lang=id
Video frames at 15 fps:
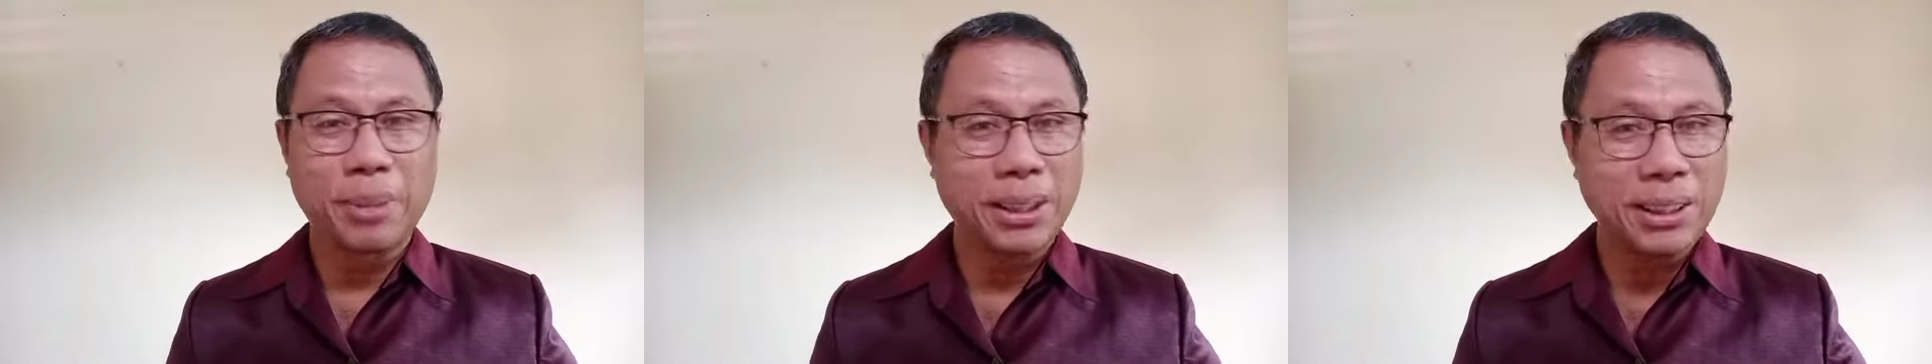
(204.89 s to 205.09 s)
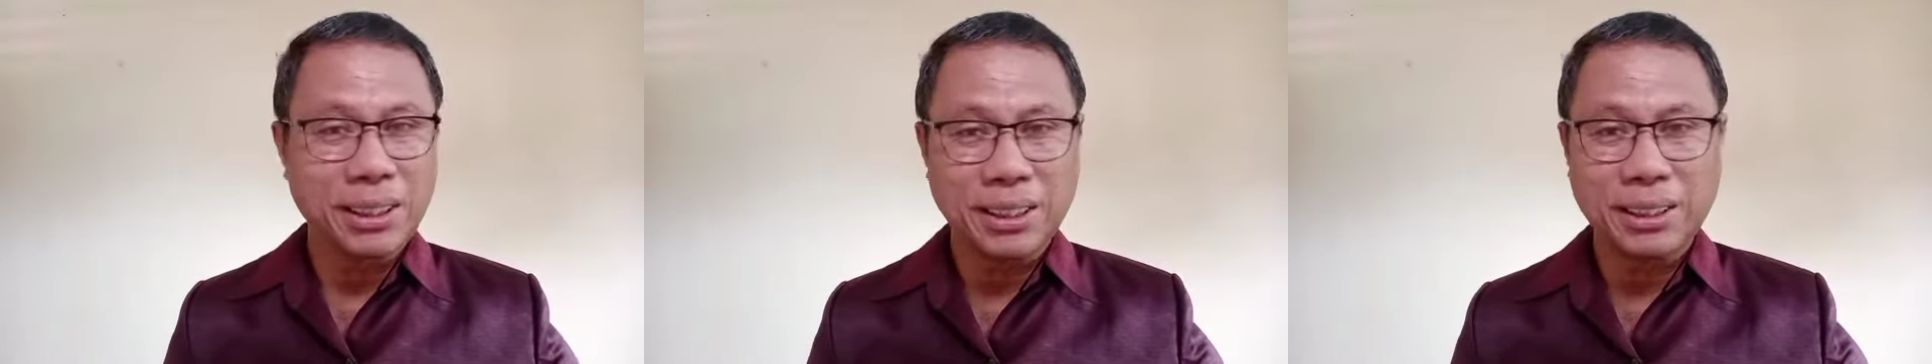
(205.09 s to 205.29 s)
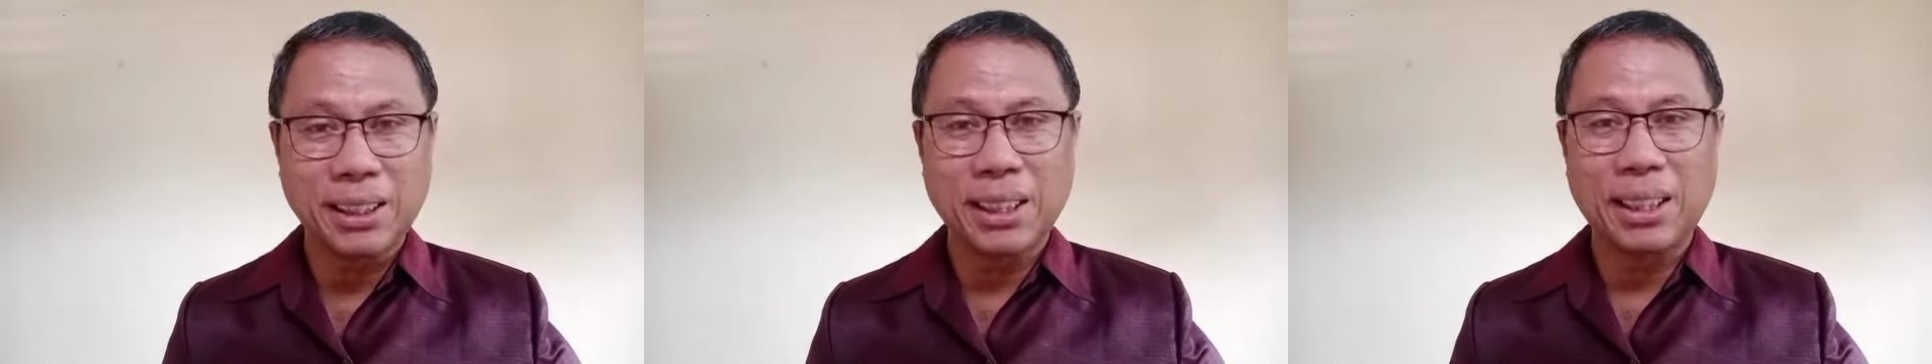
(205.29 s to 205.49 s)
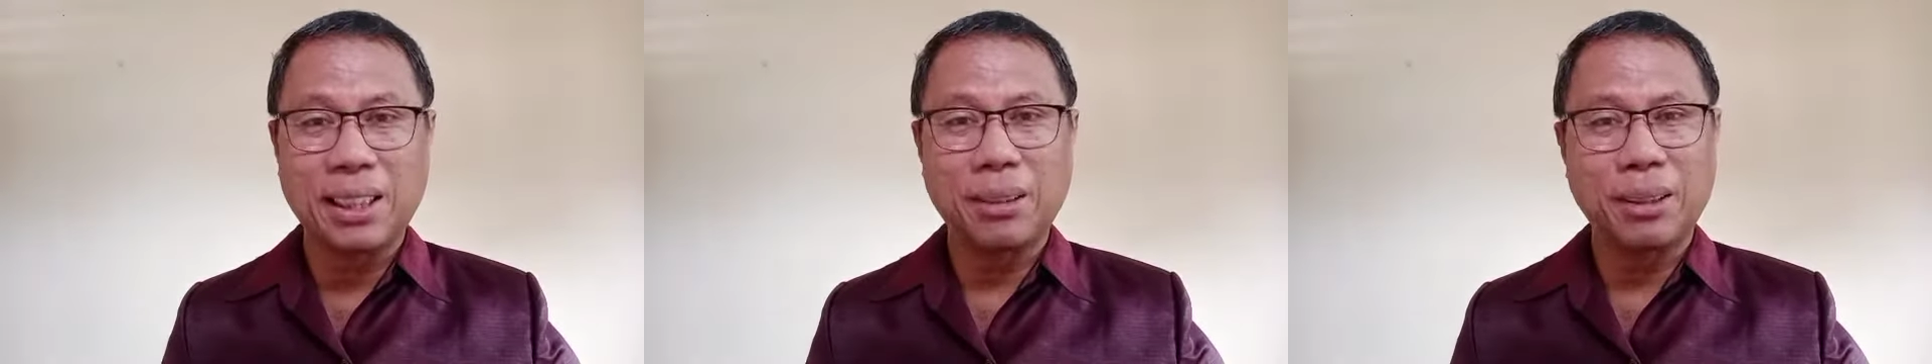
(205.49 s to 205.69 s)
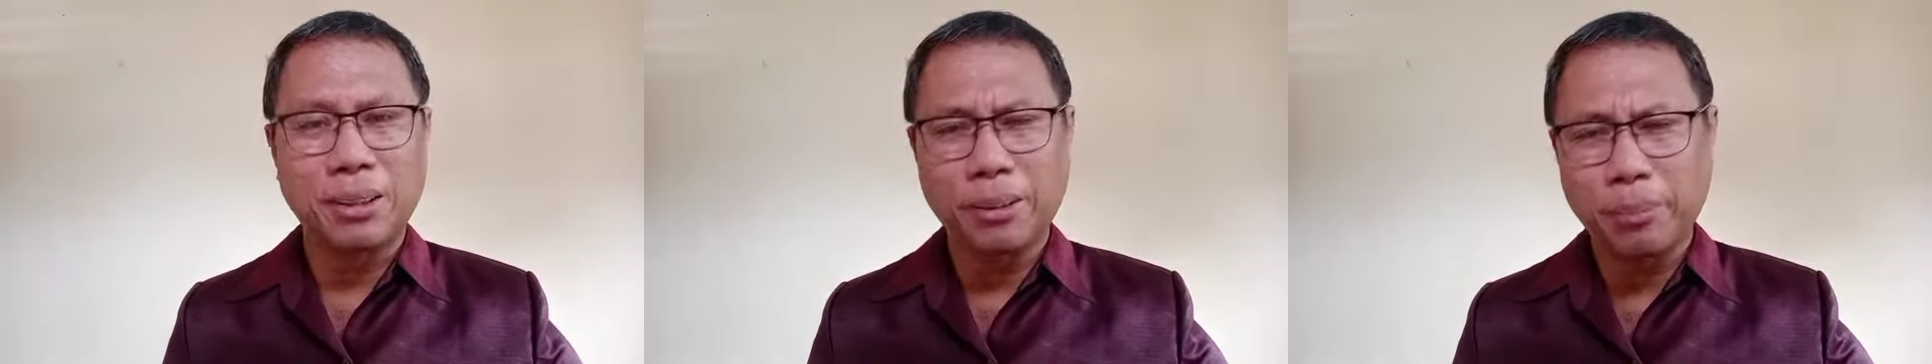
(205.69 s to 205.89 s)
Mari
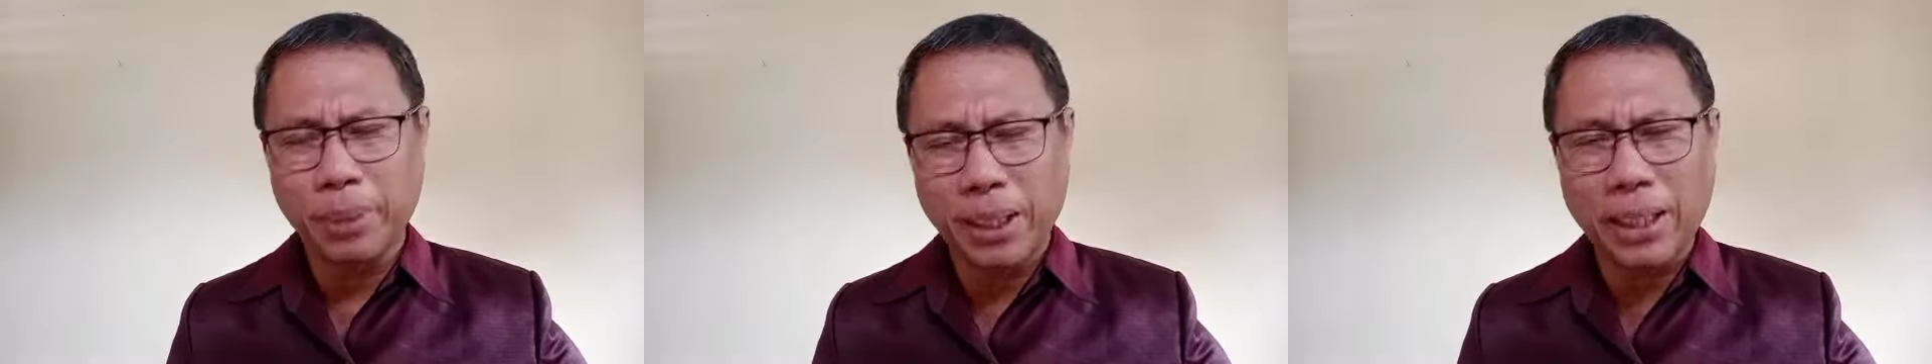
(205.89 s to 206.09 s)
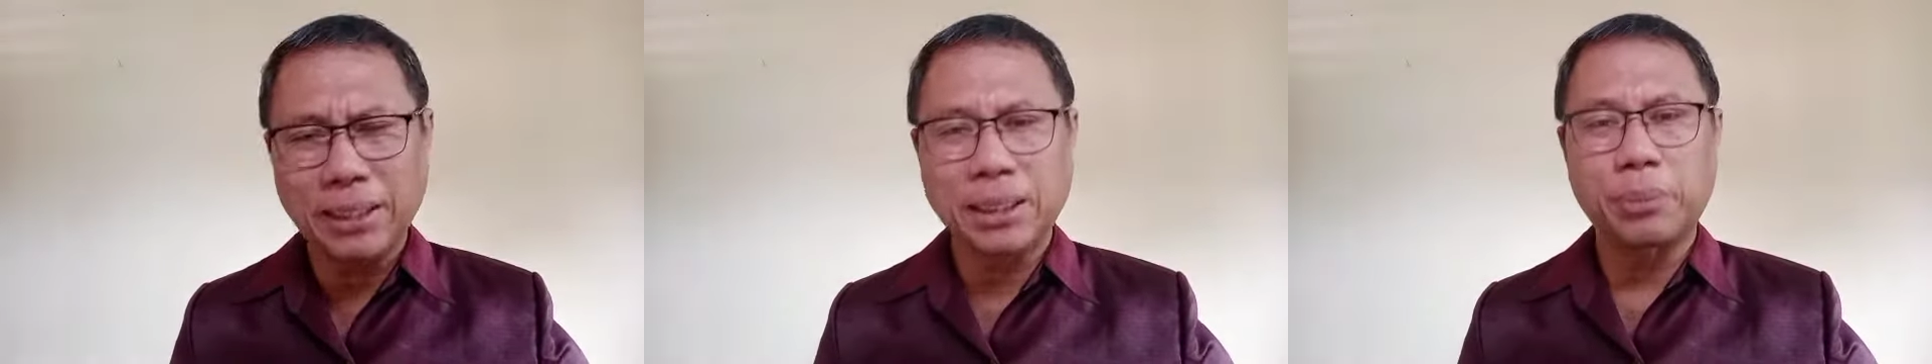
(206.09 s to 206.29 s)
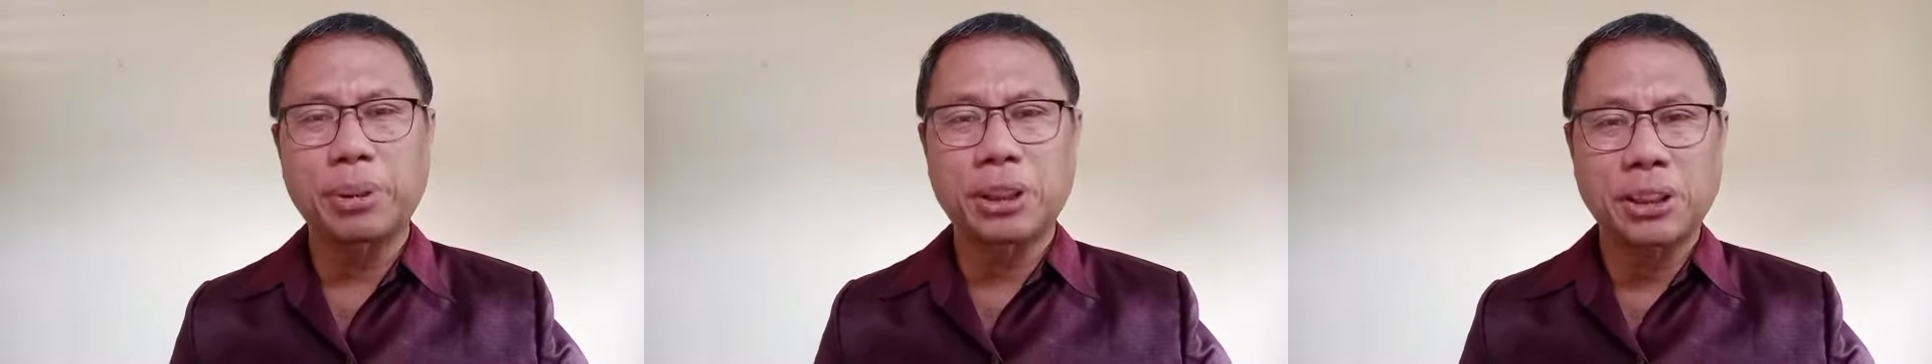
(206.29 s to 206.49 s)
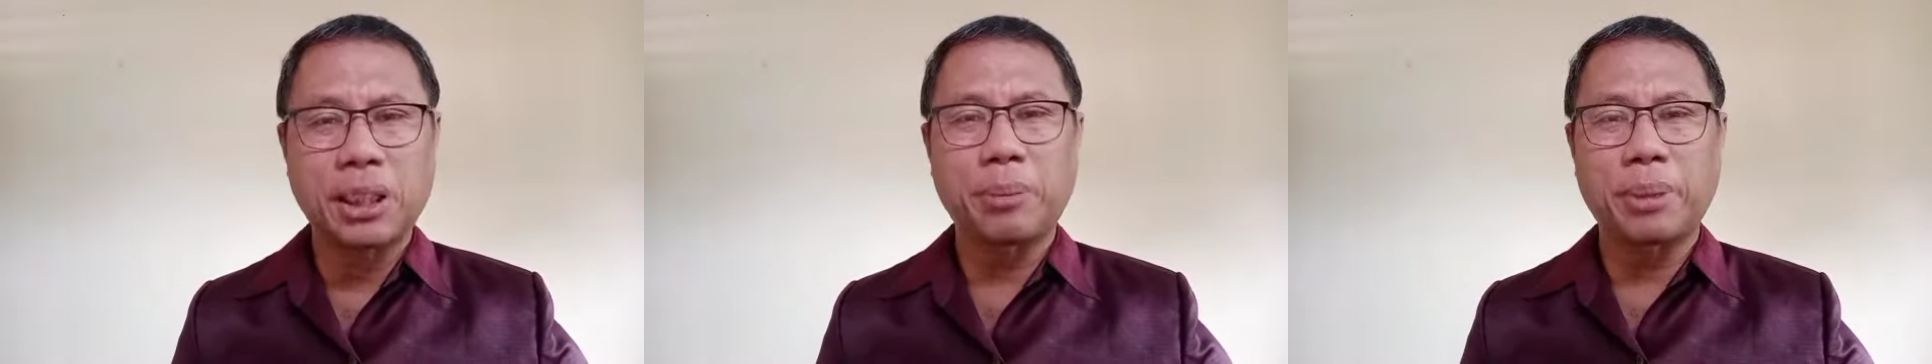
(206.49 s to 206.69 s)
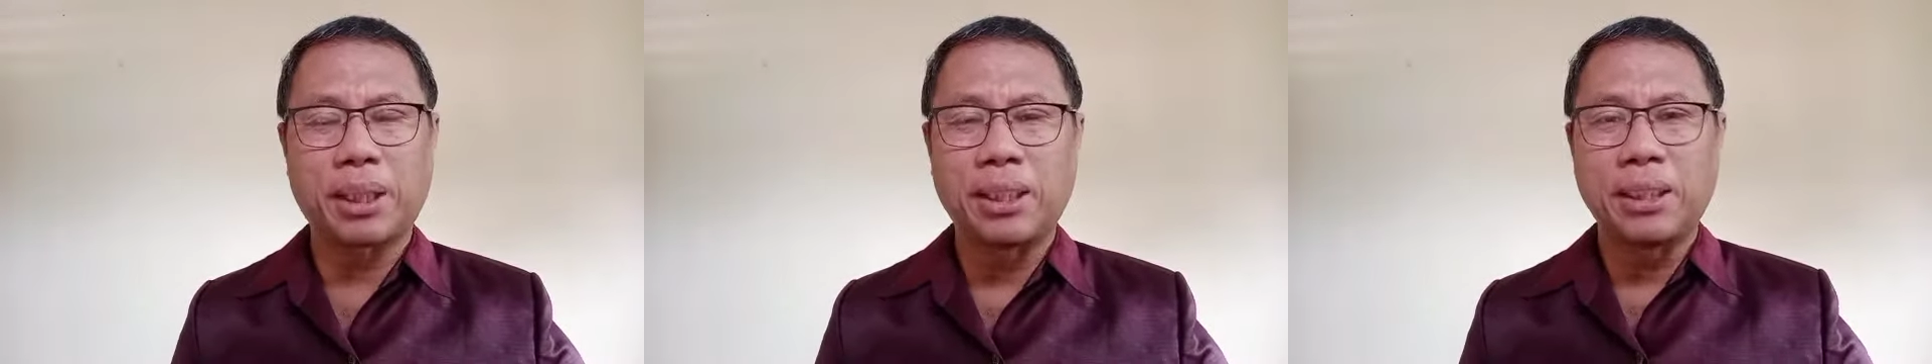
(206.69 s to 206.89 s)
kita belajar
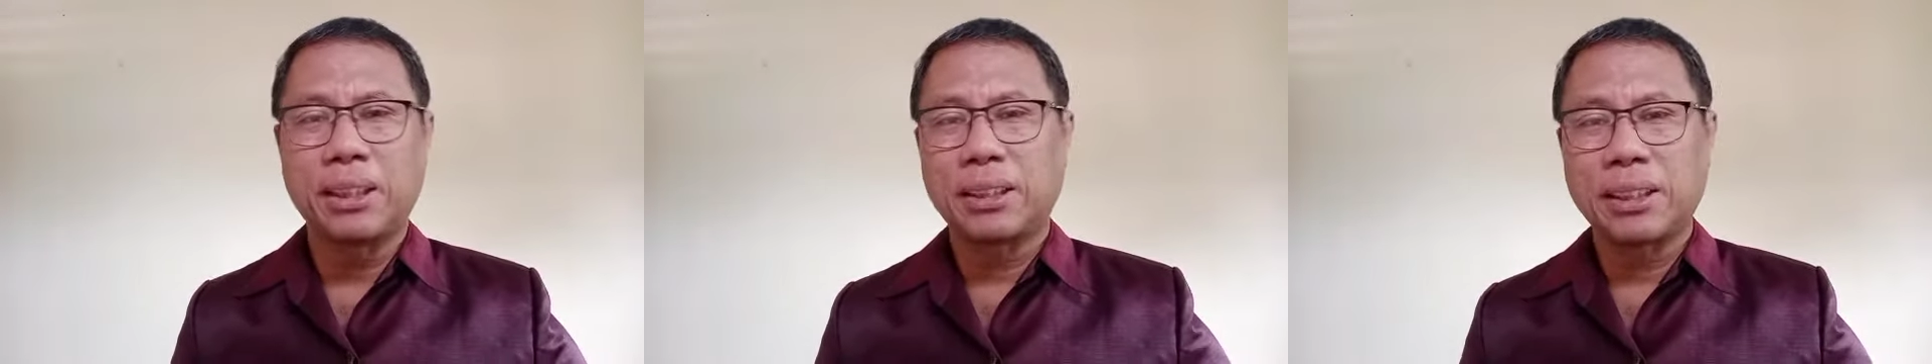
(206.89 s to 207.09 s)
bersama